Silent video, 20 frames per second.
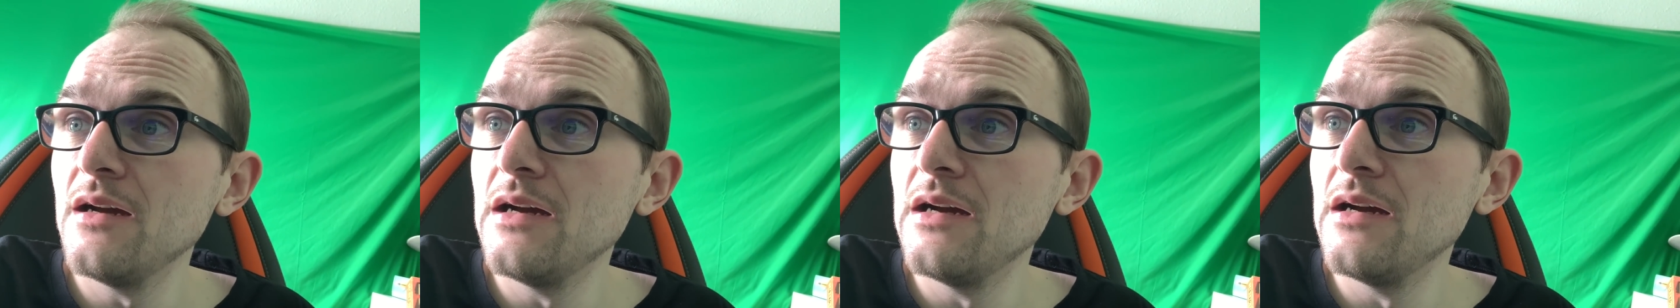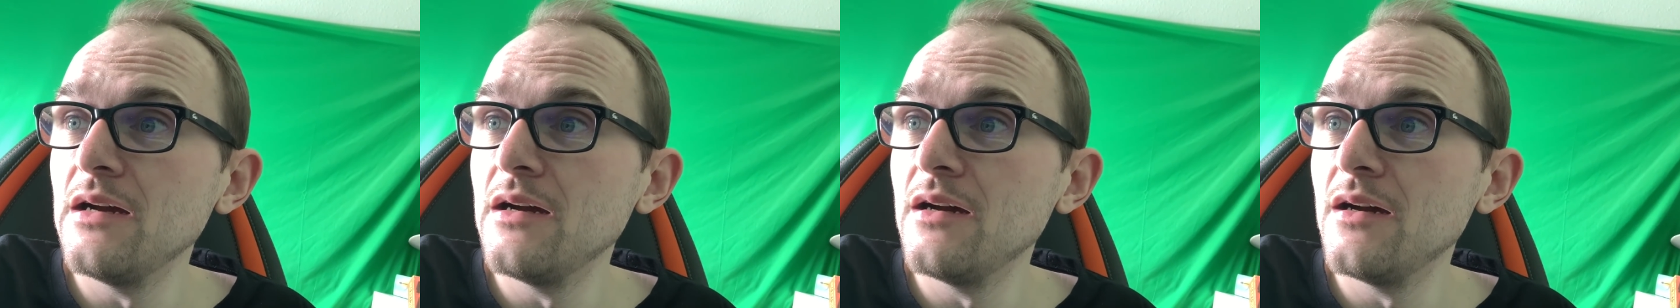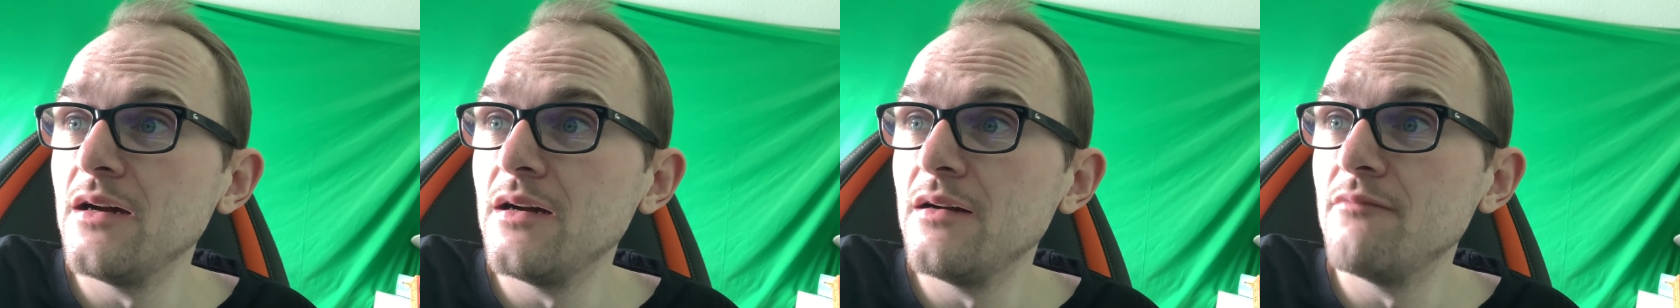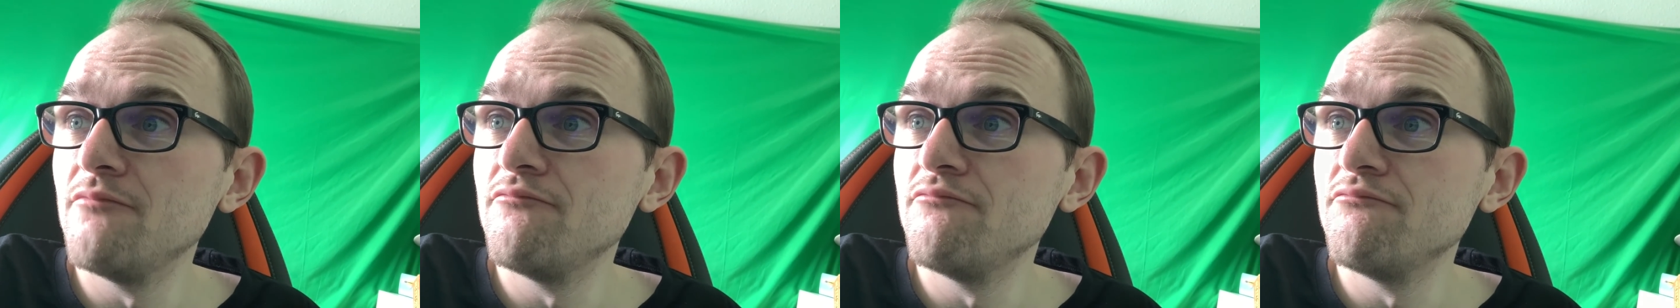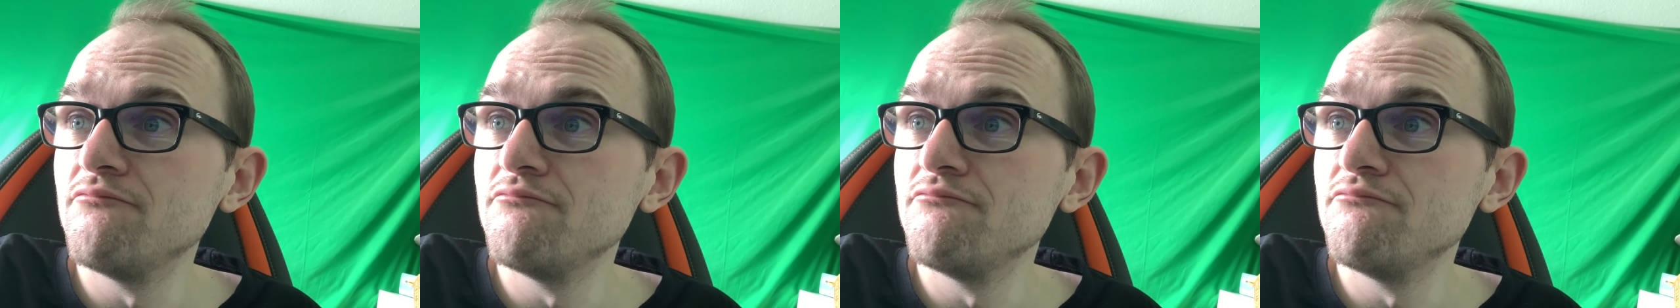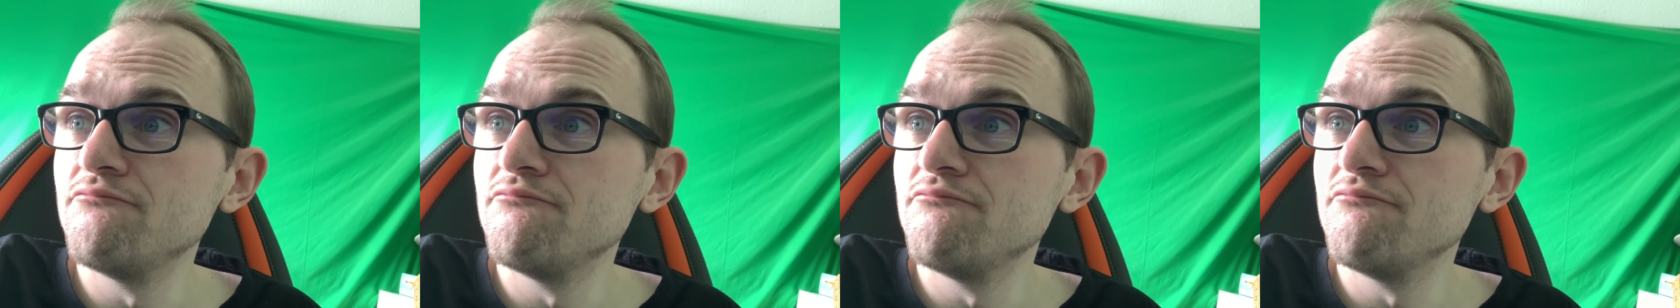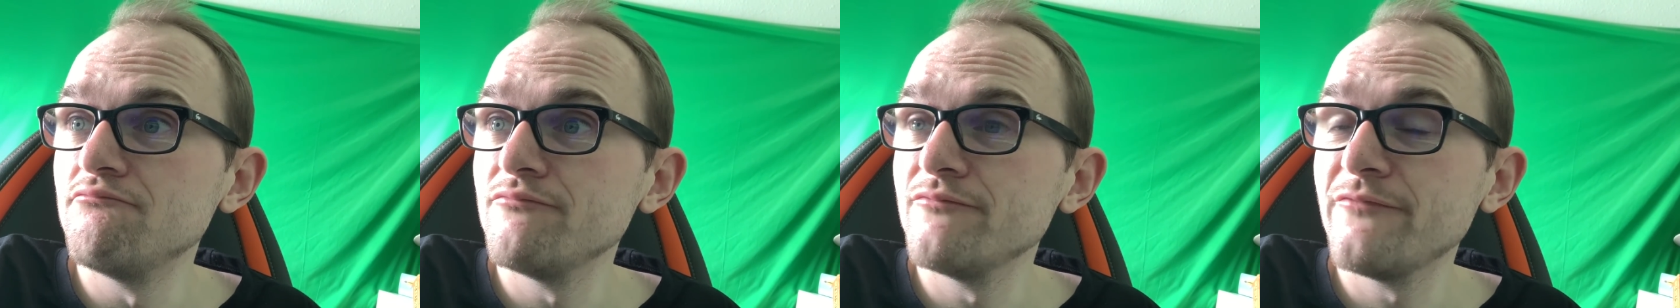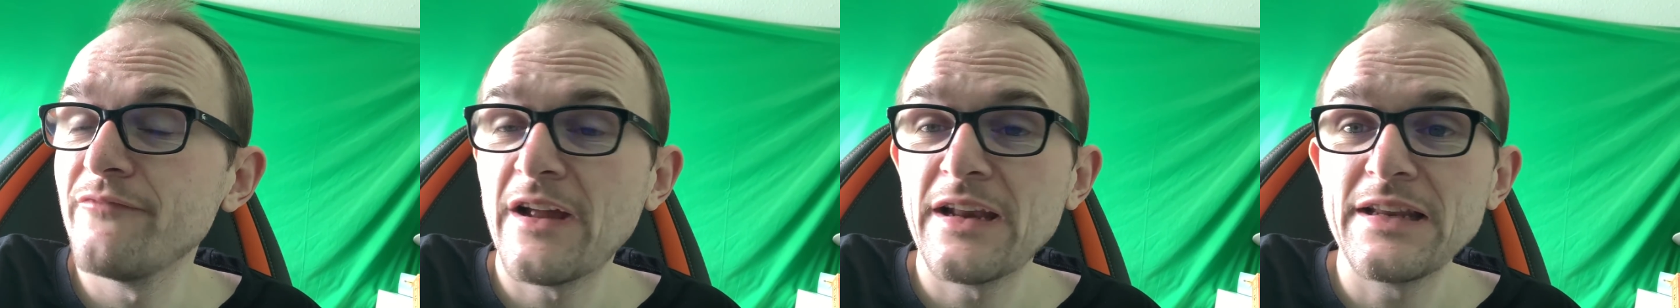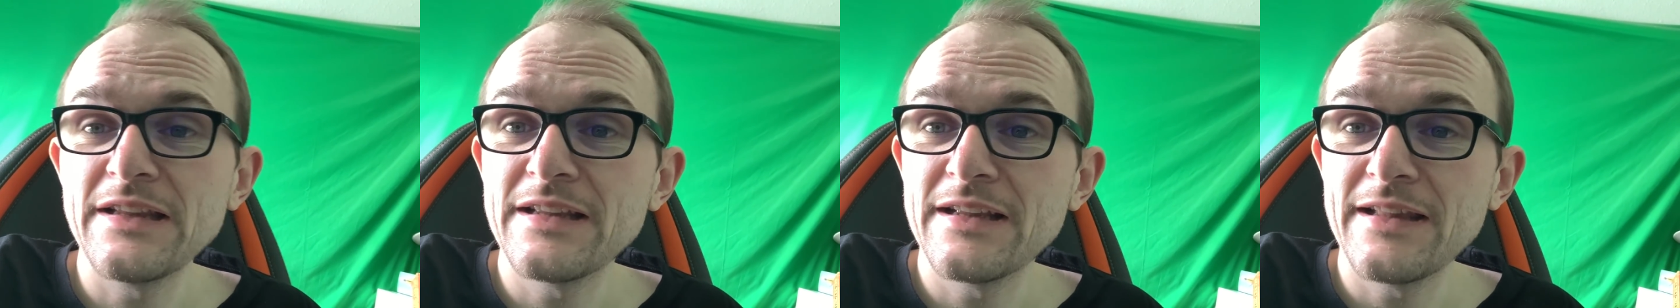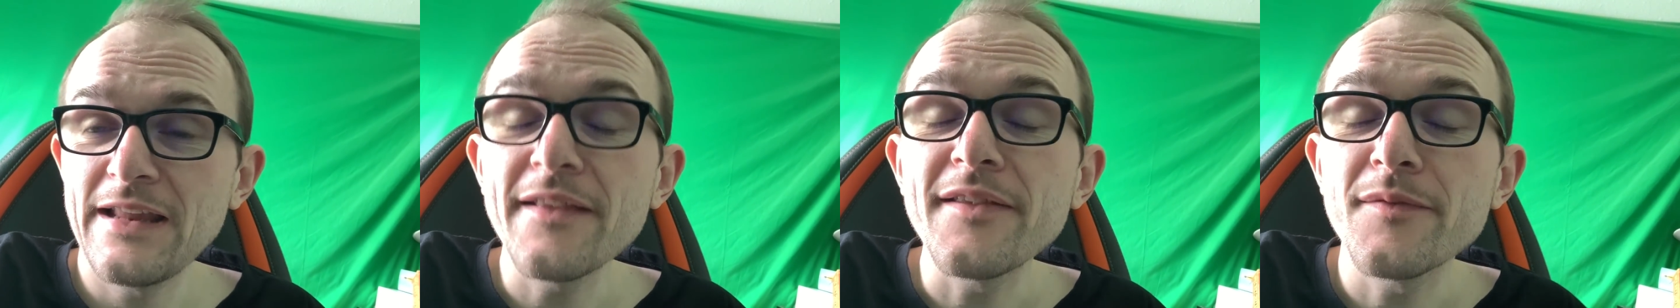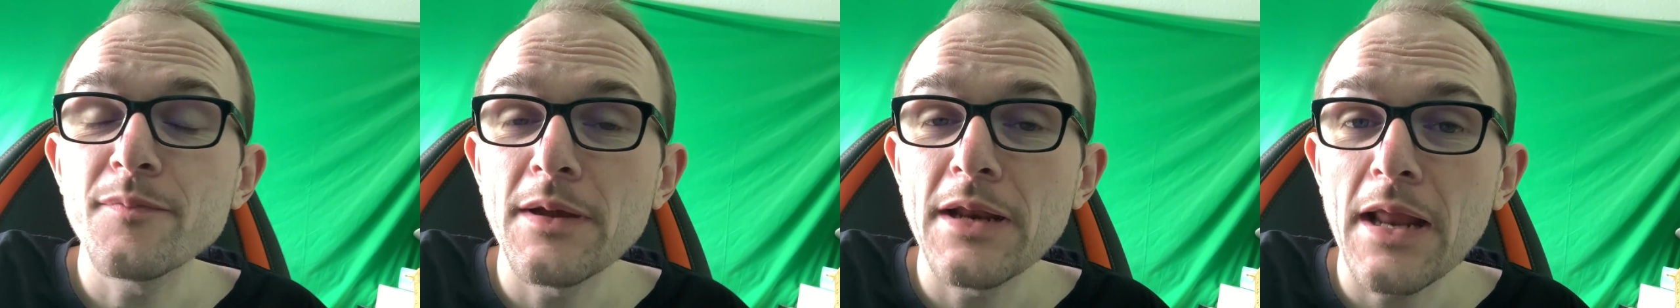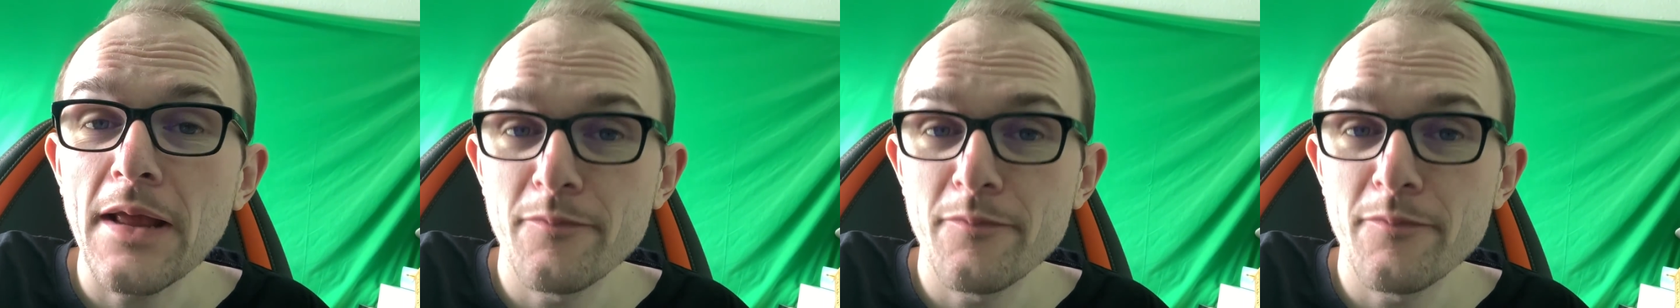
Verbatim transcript: ähm, wann ich das letzte Mal